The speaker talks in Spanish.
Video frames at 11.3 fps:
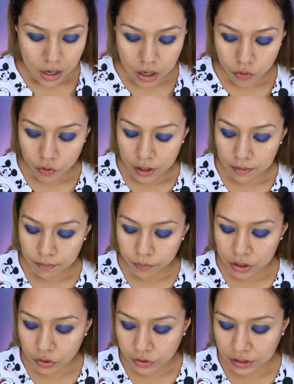Ahora,
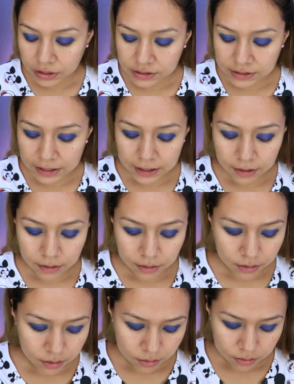voy a utilizar
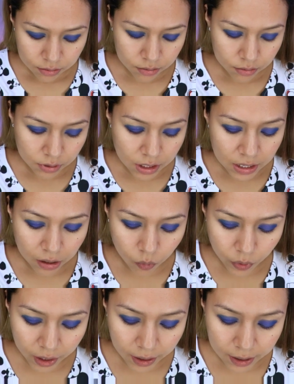en la
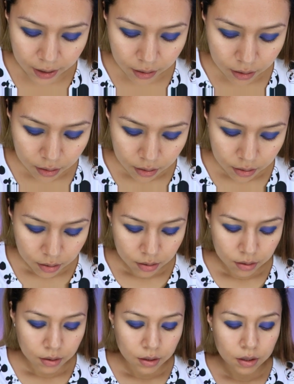cuenca
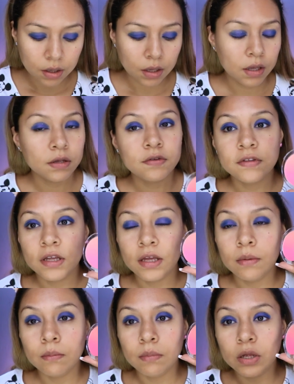
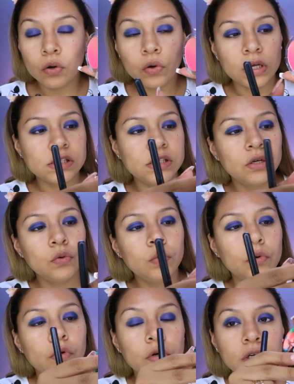este vino este
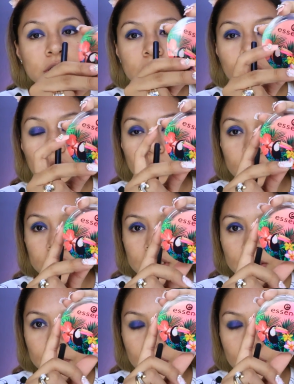rubor este rubor está